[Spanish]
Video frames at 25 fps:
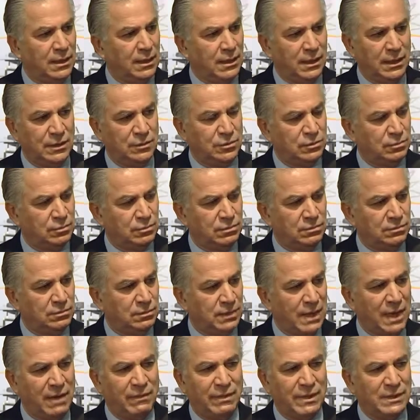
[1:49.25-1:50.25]
es un
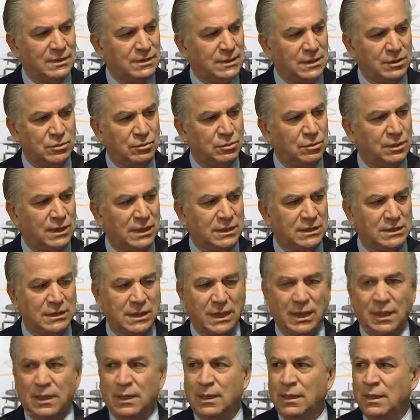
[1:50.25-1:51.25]
avance
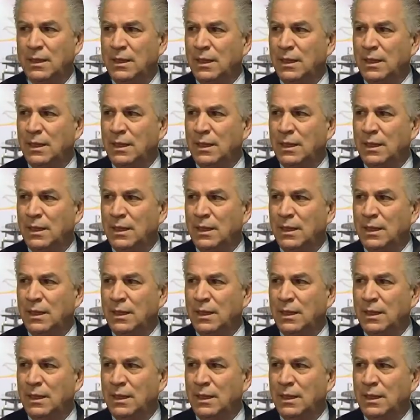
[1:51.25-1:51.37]
sustancial.